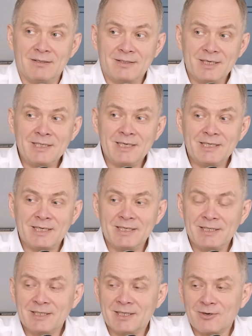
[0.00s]
Здесь есть
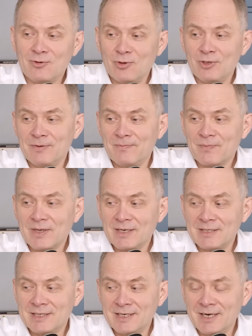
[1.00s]
один такой
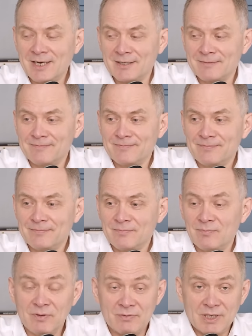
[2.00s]
э, секрет.
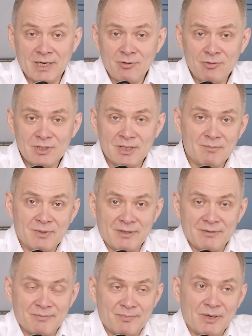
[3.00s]
Мы все люди, и
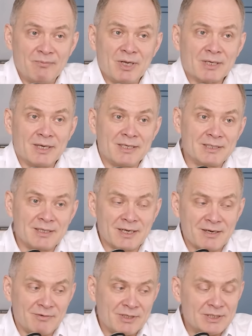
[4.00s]
мы примерно
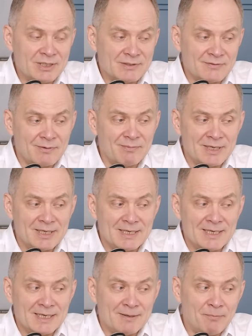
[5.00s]
одинаково действуем.
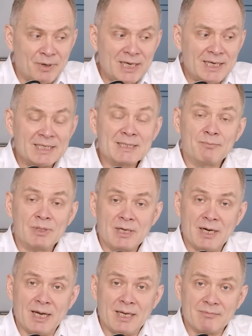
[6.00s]
Мы
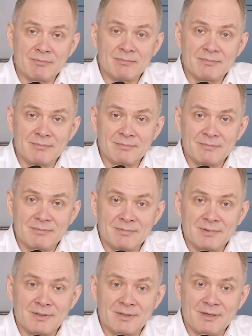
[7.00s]
избегаем
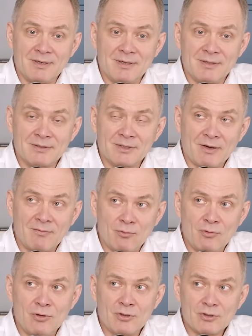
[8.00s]
э,
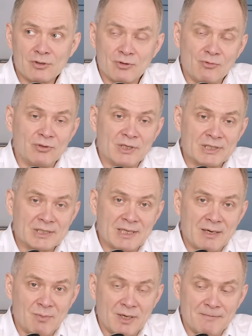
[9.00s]
того, что у нас
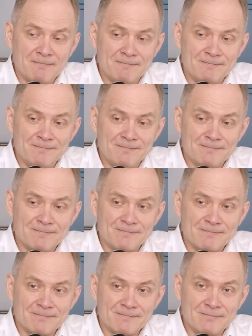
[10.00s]
слабое.
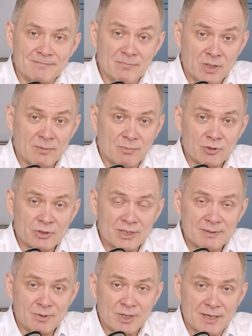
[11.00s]
Мы это просто
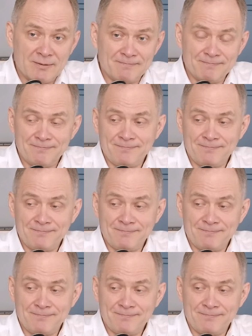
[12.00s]
избегаем.